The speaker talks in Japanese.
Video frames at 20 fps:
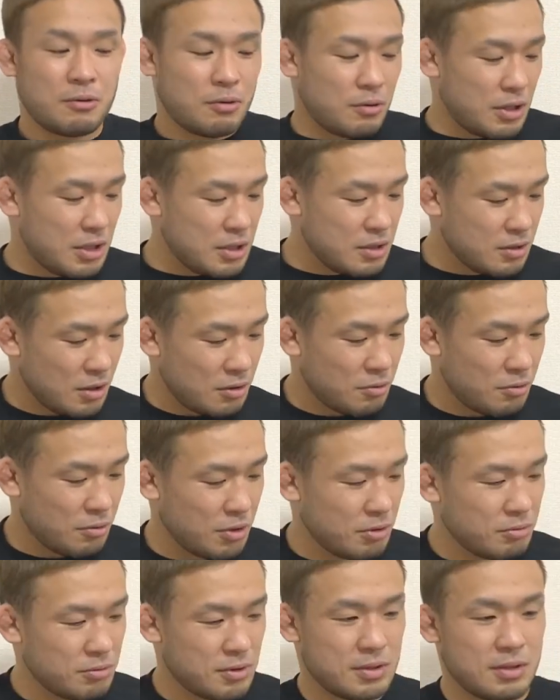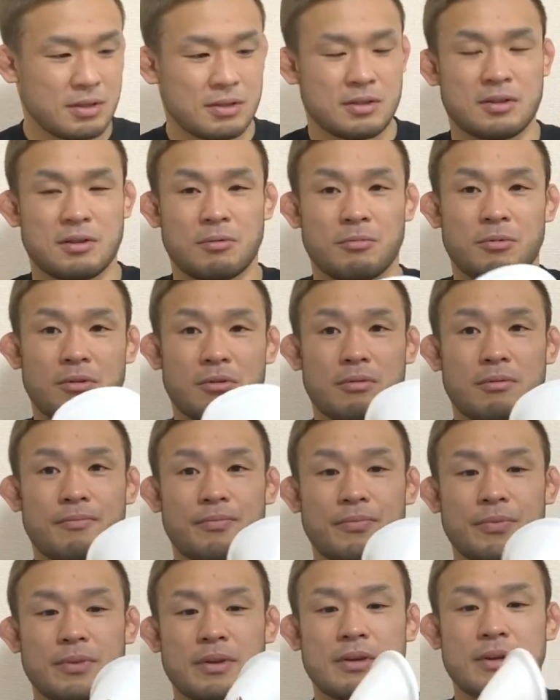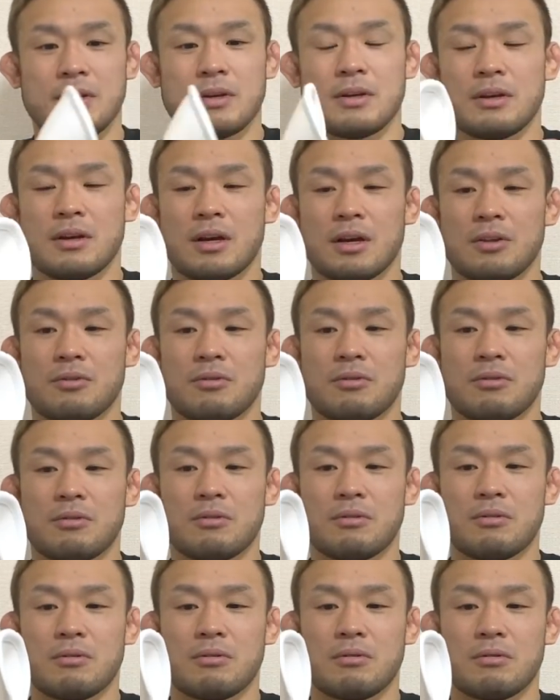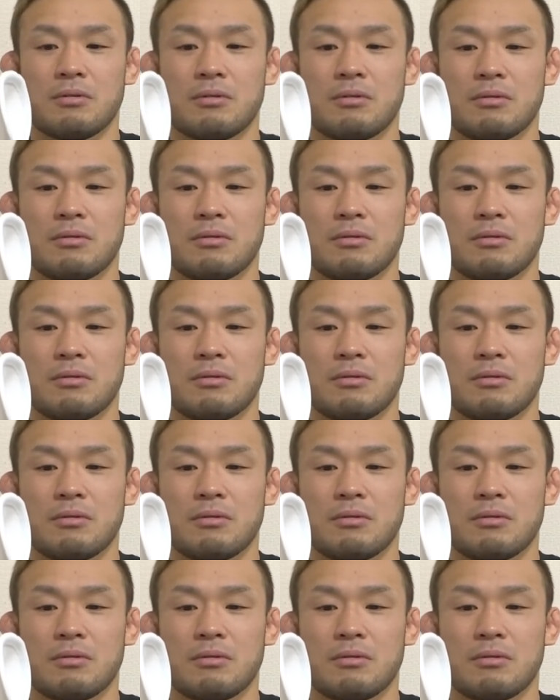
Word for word: ら、いくらこれをつけてても。あの